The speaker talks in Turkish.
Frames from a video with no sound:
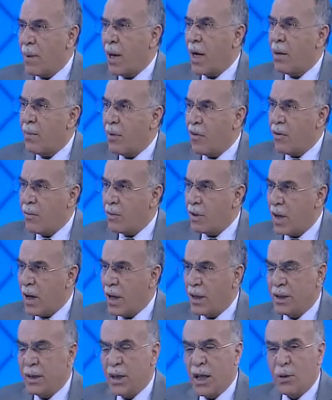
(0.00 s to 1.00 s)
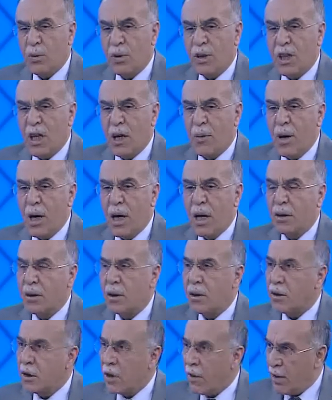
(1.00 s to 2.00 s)
Peygamber Efendimiz'in aleyhissalatü vesselam
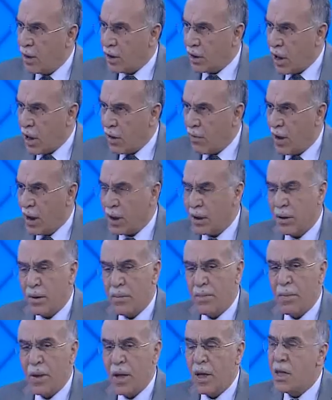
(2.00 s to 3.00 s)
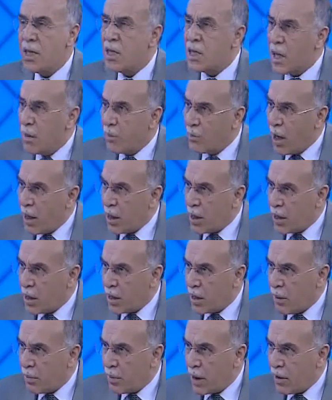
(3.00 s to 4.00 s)
hayatının savaşları var. İslam tarihi
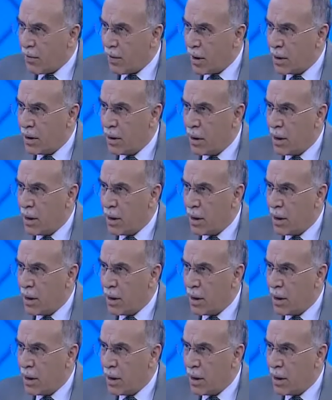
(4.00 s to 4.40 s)
kitapları var.